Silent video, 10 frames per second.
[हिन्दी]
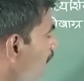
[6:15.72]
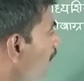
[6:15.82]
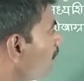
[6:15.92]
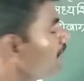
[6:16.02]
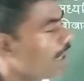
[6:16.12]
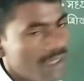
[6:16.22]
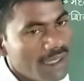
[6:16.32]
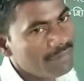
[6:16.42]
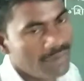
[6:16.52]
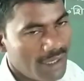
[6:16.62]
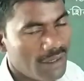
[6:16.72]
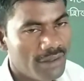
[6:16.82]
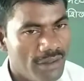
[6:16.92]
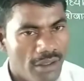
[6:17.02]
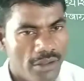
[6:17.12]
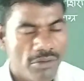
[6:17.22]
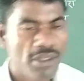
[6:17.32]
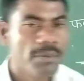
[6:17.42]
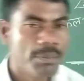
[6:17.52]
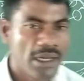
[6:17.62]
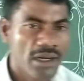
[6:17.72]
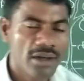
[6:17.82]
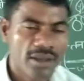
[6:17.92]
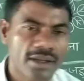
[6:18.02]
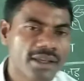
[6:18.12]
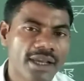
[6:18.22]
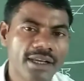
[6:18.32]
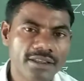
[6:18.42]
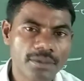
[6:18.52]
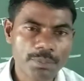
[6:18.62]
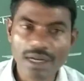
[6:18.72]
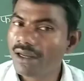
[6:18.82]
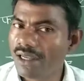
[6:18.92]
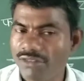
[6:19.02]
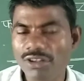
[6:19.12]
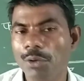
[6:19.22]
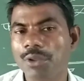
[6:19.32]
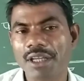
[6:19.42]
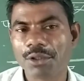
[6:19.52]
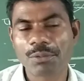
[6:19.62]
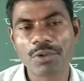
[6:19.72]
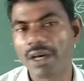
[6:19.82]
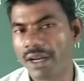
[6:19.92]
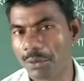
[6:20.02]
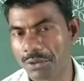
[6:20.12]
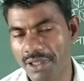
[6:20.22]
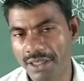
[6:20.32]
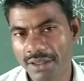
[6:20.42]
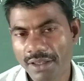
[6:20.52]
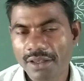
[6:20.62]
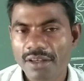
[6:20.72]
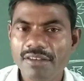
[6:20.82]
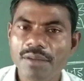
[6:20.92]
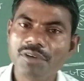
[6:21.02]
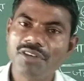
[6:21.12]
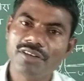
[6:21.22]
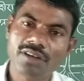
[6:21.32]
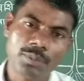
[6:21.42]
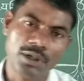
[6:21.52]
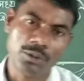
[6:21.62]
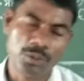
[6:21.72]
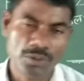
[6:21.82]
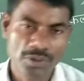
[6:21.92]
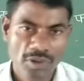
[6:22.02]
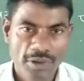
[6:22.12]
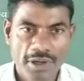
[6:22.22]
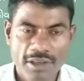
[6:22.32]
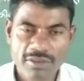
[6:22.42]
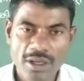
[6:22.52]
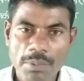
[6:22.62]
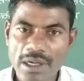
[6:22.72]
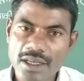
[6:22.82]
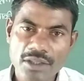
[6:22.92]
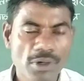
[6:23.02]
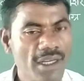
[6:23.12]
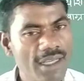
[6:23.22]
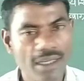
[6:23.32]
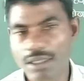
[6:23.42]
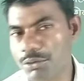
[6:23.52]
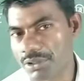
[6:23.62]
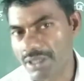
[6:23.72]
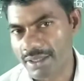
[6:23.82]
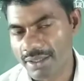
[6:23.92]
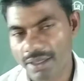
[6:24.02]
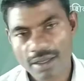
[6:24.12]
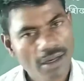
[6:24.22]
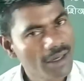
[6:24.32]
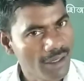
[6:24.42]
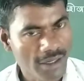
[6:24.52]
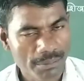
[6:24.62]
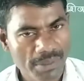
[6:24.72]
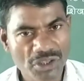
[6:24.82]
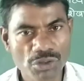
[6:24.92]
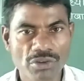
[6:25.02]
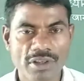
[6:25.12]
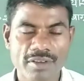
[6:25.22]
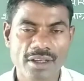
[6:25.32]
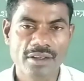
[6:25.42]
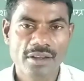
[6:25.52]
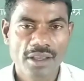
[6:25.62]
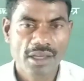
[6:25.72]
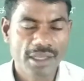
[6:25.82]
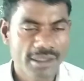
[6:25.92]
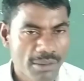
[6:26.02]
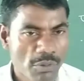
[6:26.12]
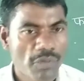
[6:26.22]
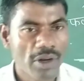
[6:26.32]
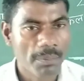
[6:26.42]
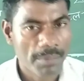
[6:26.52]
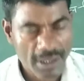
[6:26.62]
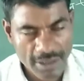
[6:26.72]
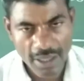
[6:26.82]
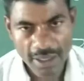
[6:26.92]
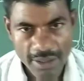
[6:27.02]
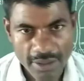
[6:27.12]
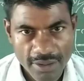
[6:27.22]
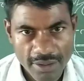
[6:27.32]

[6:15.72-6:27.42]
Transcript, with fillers: और फिर आते हैं फल तो देखिए फल क्या क्या है कि जब फल कच्चा होता है तब तो, तो हरा होता है किसी भी चीज़ का फल हो कच्चा फल का तो रंग एक ही होता है हरा रंग पत्तियों जैसा लेकिन जब वो फल पकता है